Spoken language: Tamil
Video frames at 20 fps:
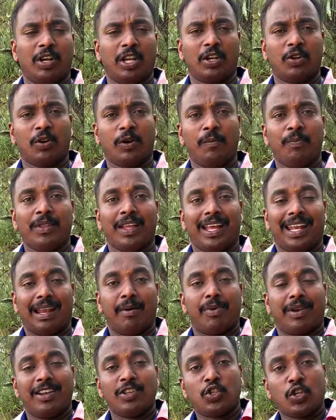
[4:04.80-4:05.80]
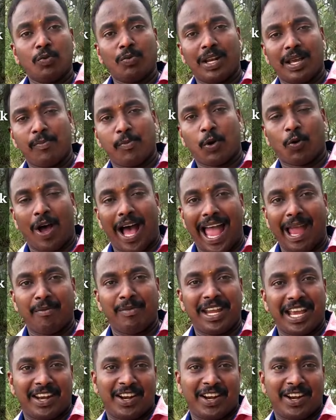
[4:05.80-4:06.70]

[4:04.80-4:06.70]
வரைக்கும் நம்ம ரெசியூம்லேயே போடுவோம் ஐ